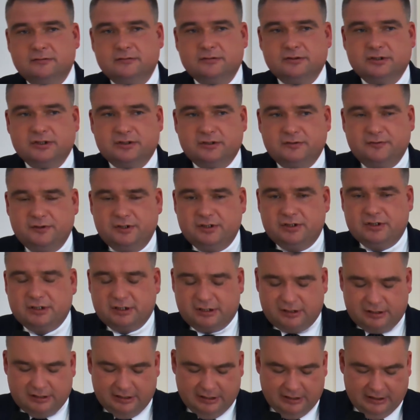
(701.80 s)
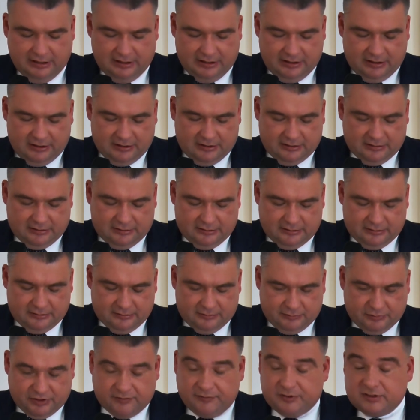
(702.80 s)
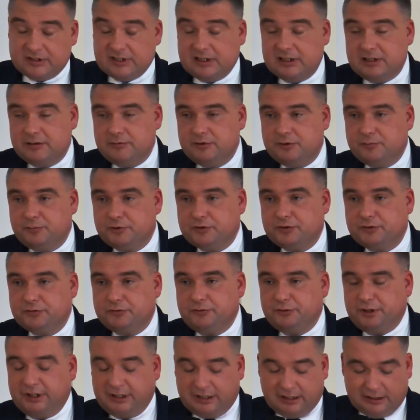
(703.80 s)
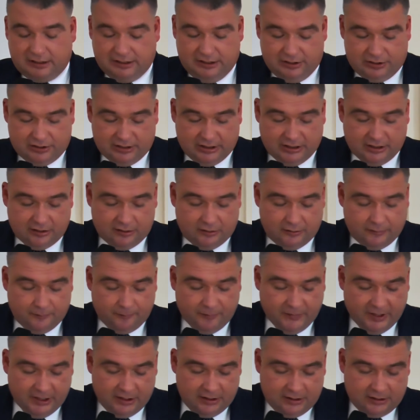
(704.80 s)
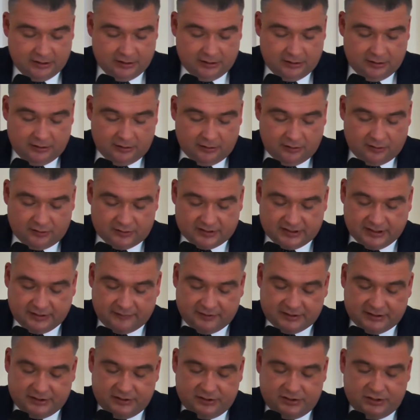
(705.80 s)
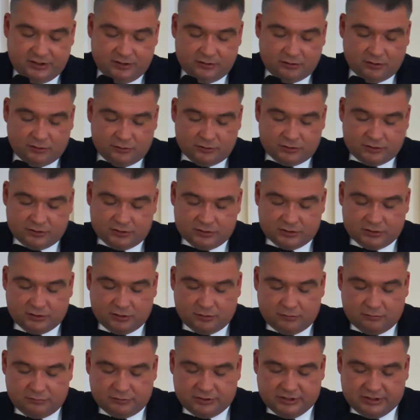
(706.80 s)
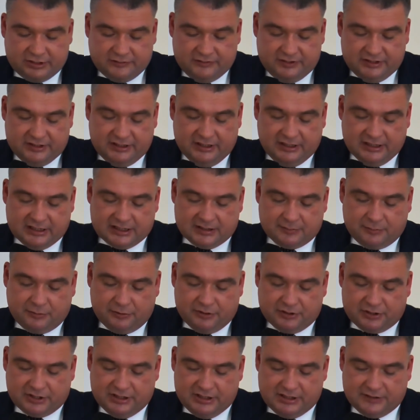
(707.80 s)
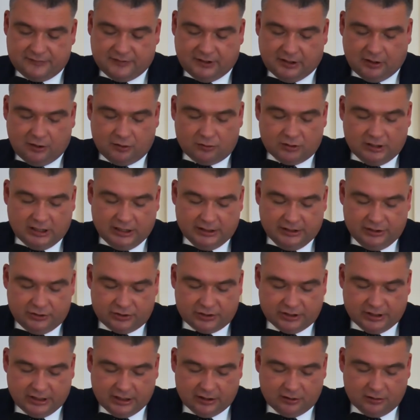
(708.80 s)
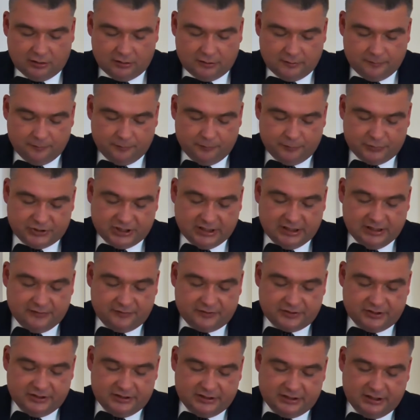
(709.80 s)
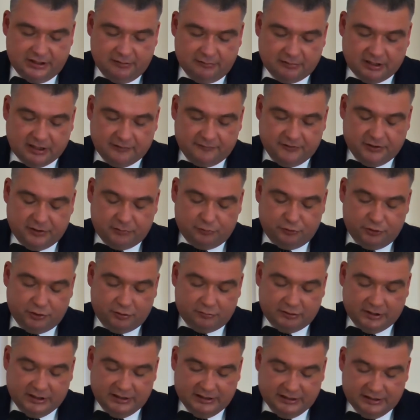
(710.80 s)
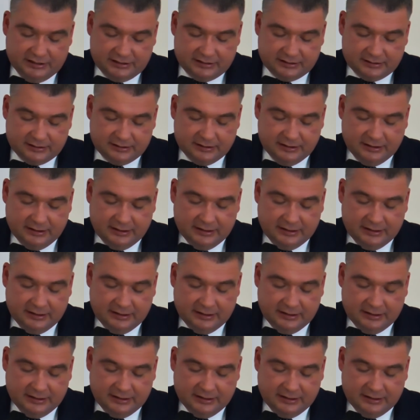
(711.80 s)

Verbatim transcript: e, rzeczywiście e, przywiązanym do porządku hierarchicznego. Konserwatyści, dążąc do urzeczywistnienia społeczeństwa organicznego, przede wszystkim afirmują elity